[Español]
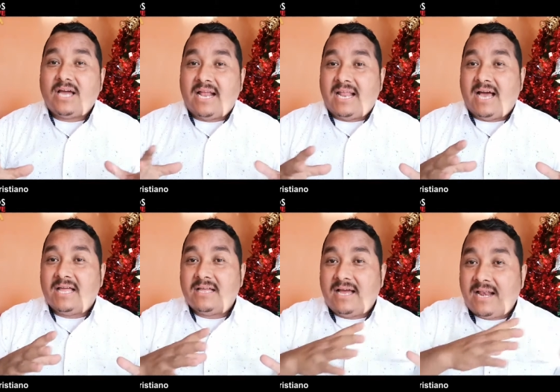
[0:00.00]

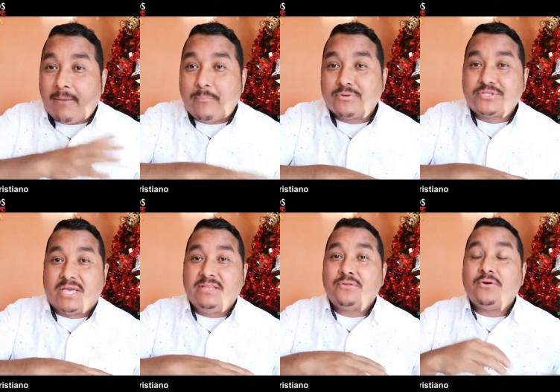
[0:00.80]
al
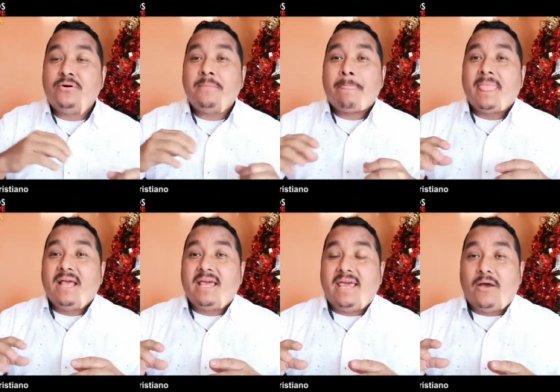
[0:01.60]
aposento,
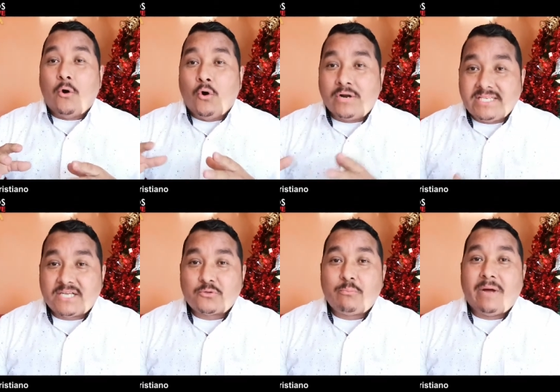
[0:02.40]
eh, ores
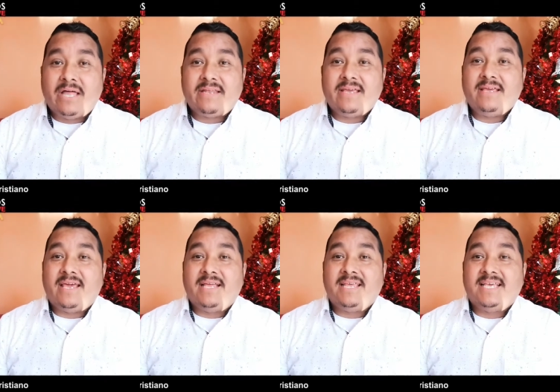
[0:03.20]
a tu
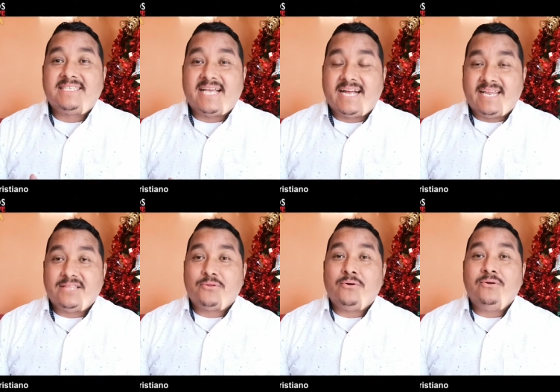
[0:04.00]
Padre en,
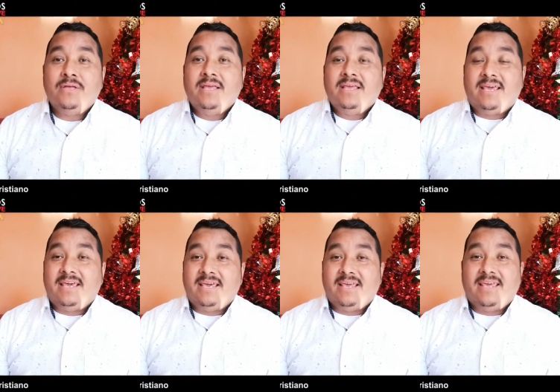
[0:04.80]
secreto
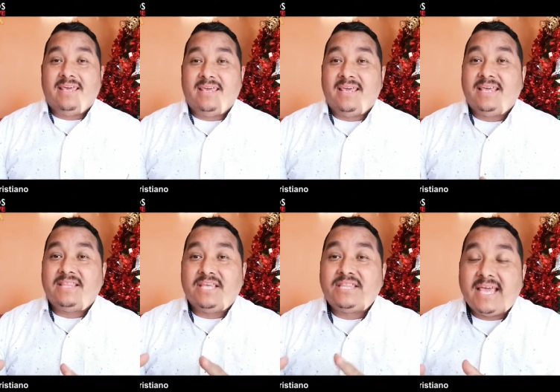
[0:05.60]
eh, eh,
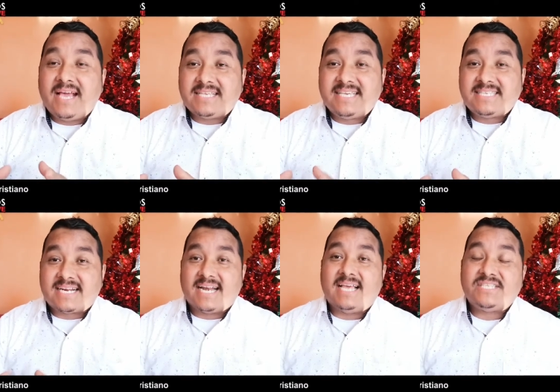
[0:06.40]
y, tengas esa
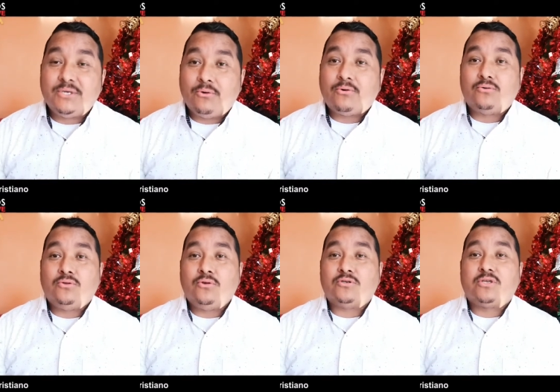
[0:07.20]
relación con
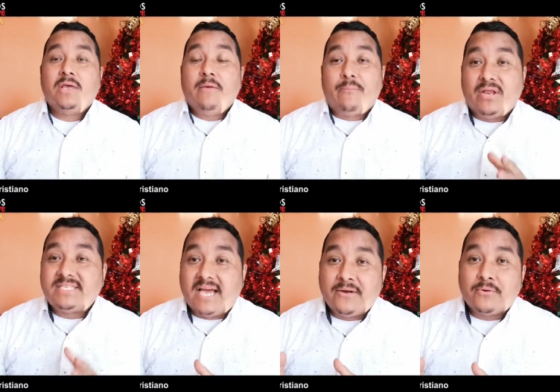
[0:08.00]
Dios. Pero
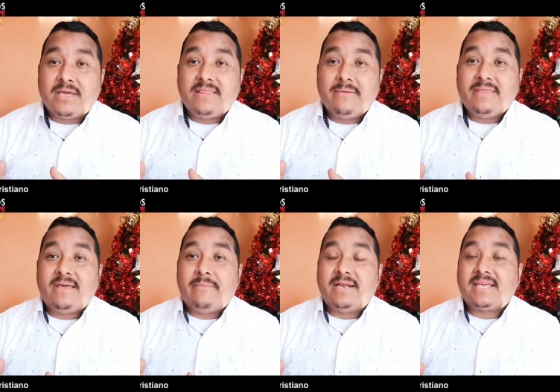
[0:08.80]
es algo que debe
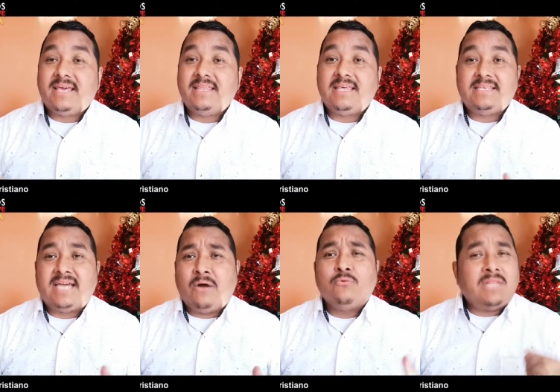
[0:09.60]
de haber que,
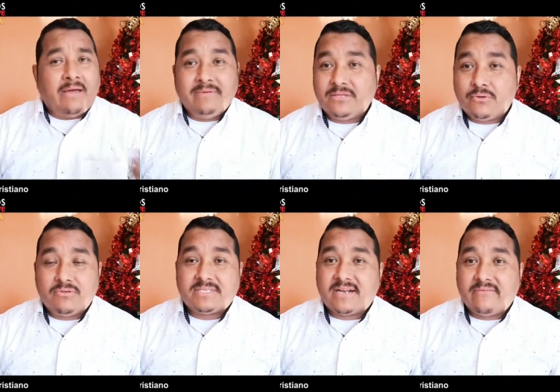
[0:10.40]
ya un hábito en
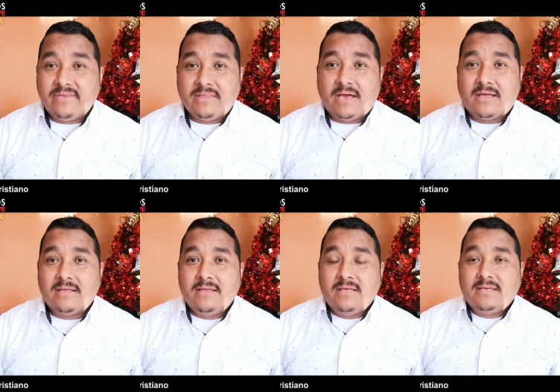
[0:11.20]
nuestra vida.